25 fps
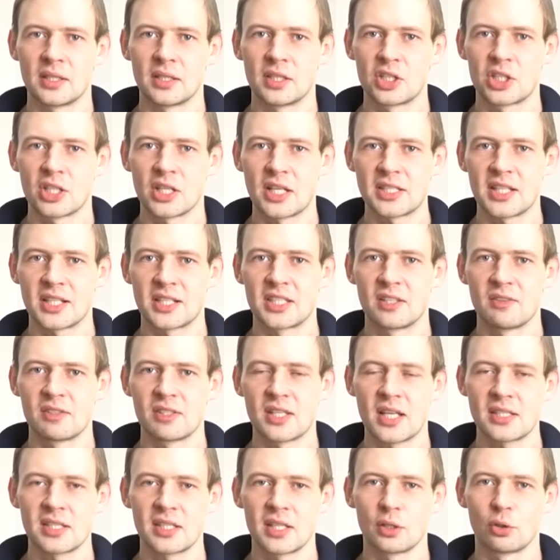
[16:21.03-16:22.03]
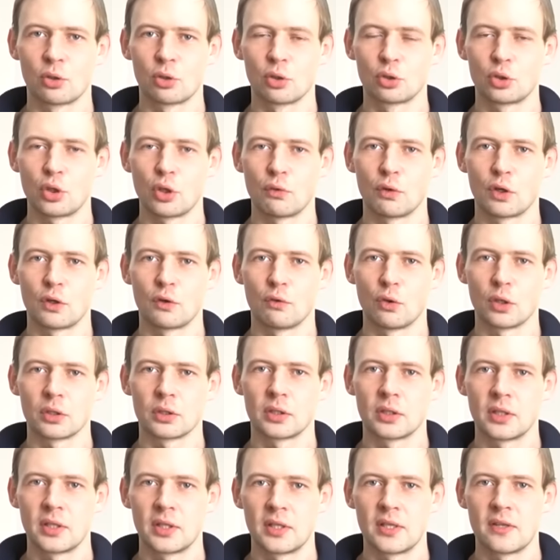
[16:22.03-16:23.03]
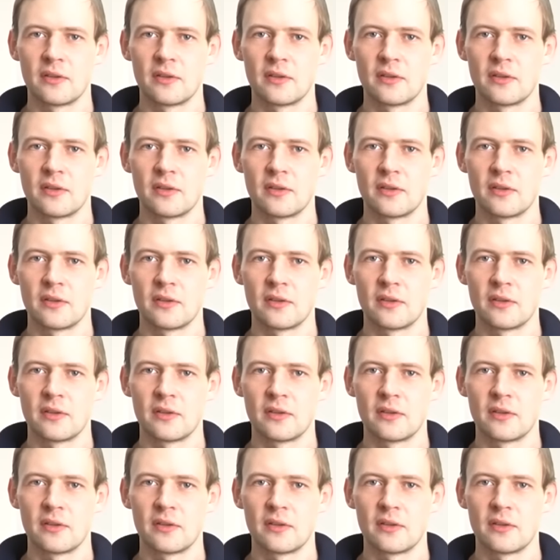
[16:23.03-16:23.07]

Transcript: началась активизация грунтовых вод –